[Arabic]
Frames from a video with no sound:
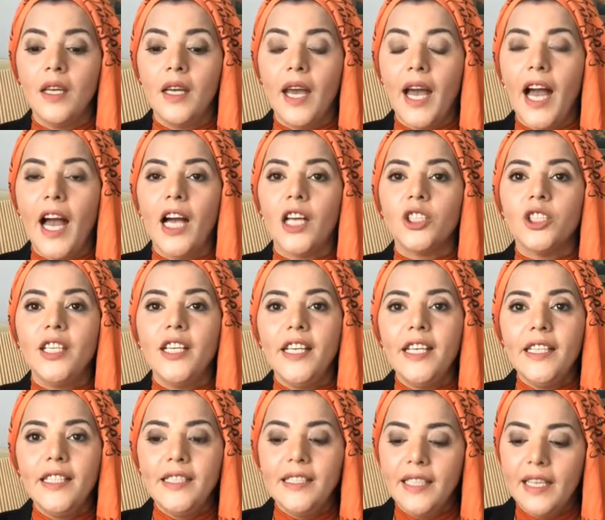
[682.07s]

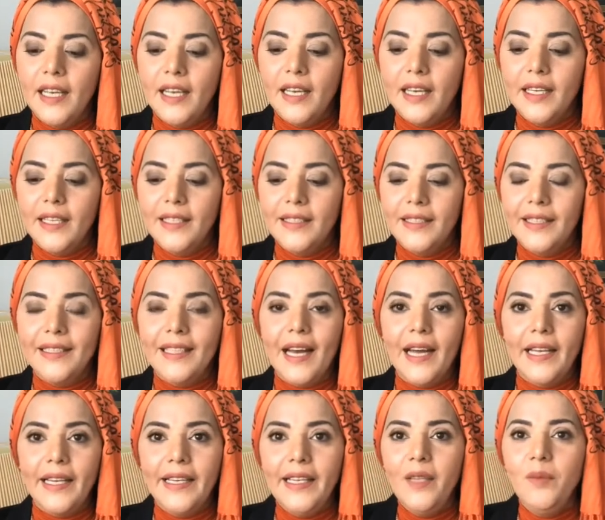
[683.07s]
عشان
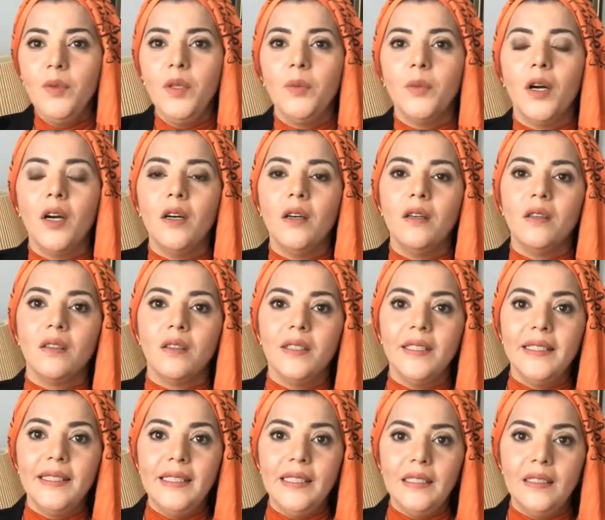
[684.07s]
تتعلمي مهاره
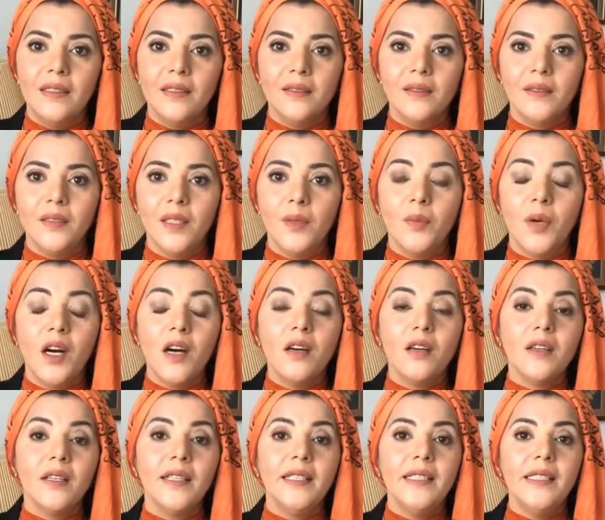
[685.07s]
جديده
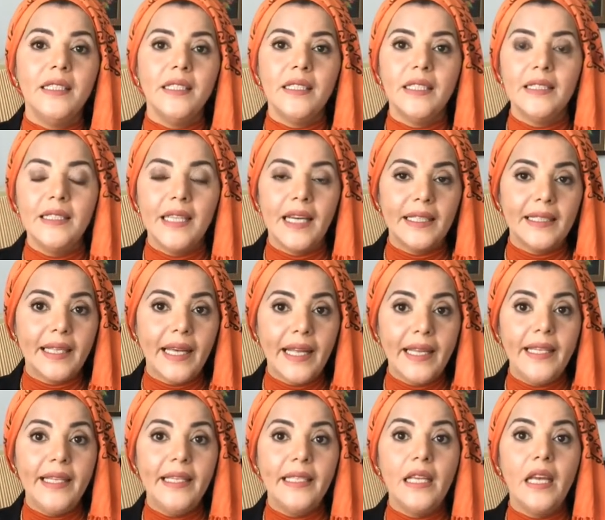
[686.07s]
المهاره الجديده دي
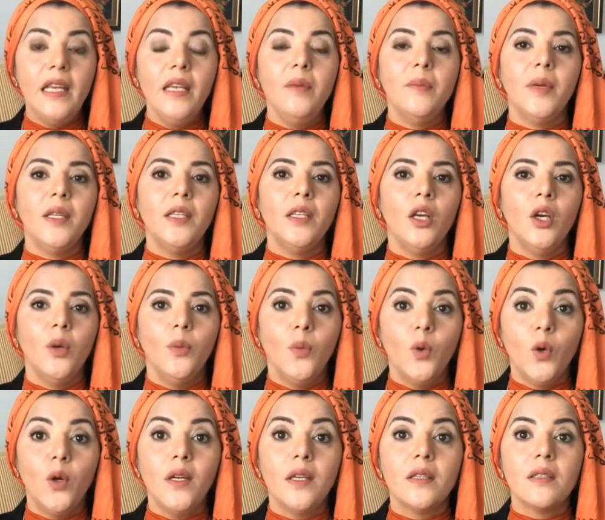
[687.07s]
هتخلي دايما
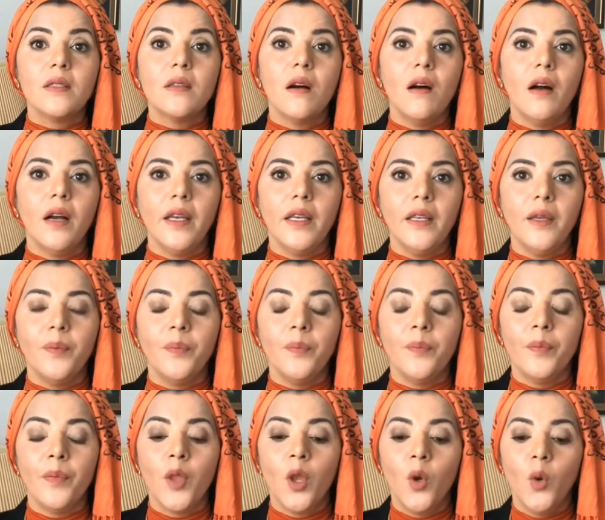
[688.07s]
مخك صاحي
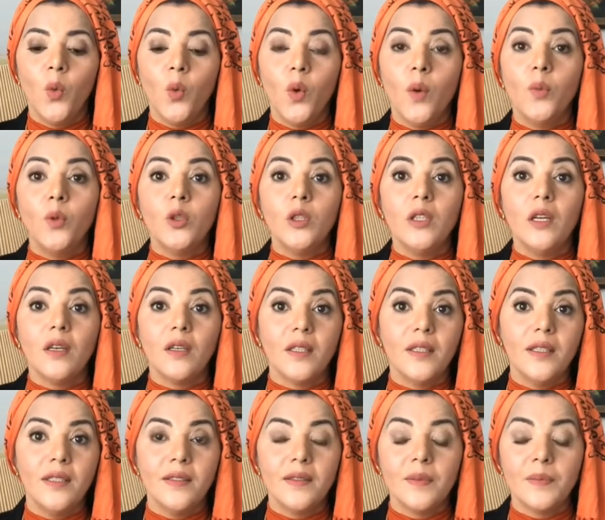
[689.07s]

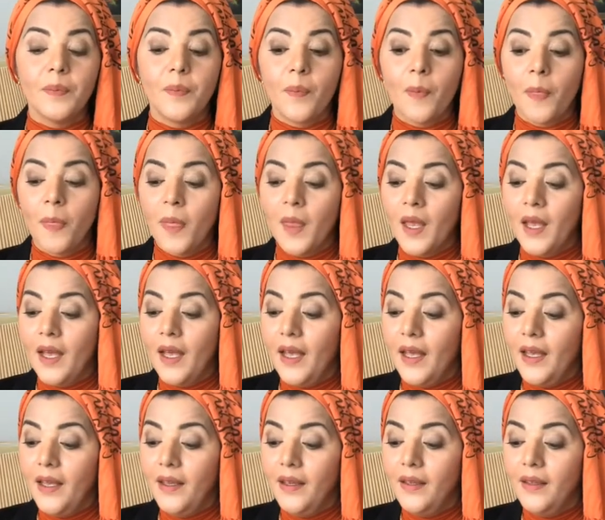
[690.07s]
ومتقد
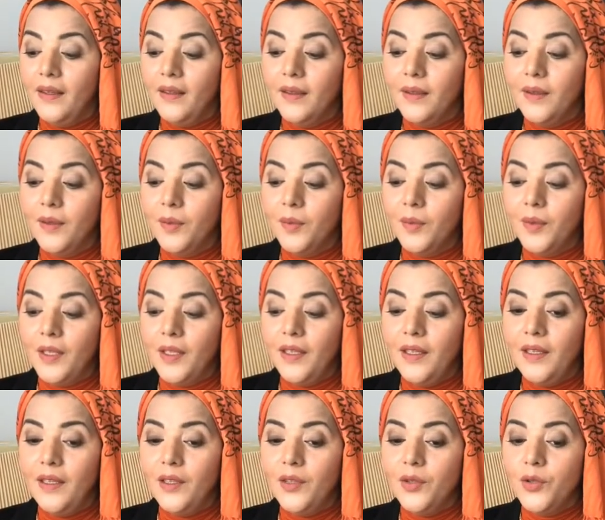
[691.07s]
آه،
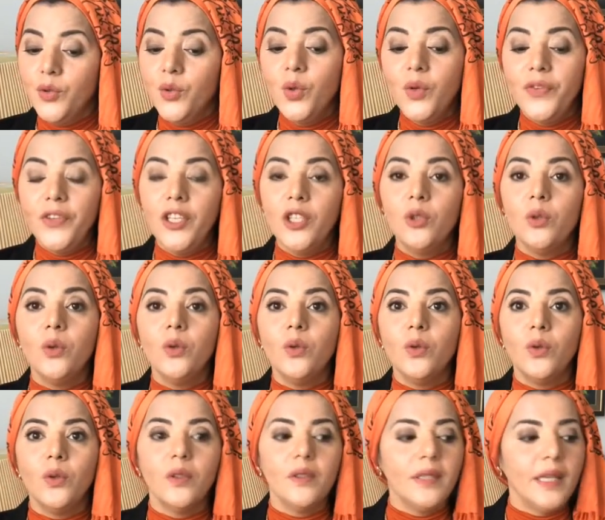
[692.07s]
شوفي
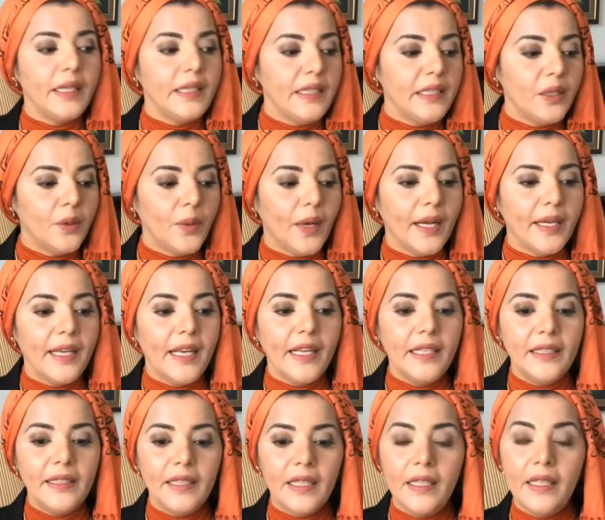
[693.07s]
طرق تانية
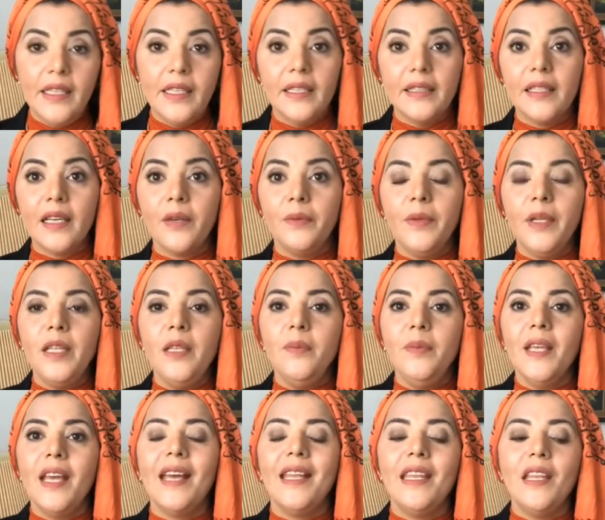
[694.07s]
وحاجات تانية تعملي
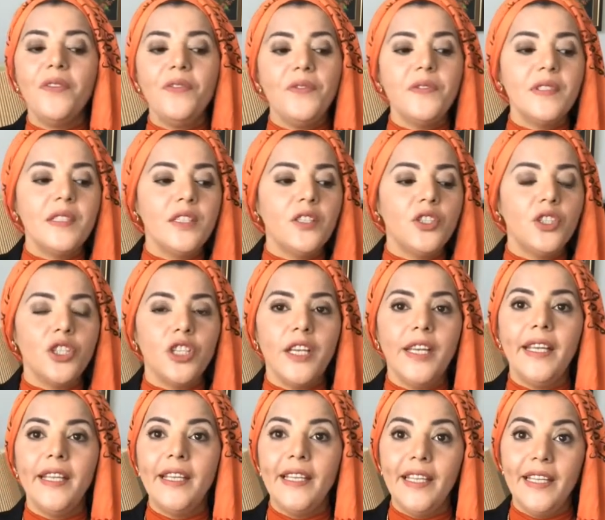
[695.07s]
بيها نفس
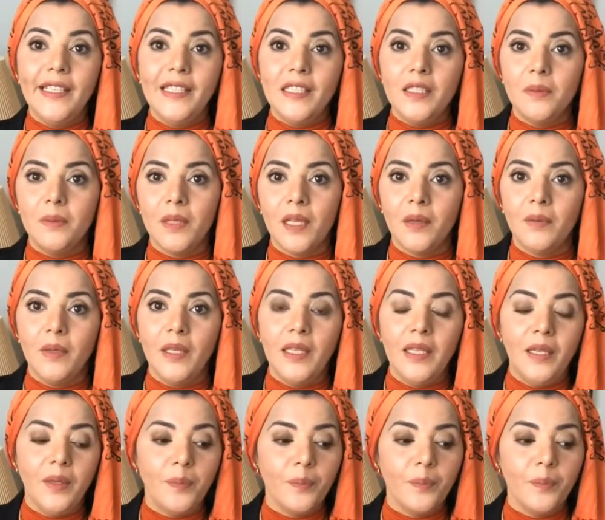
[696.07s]
الشيء اللي انت بتعمليه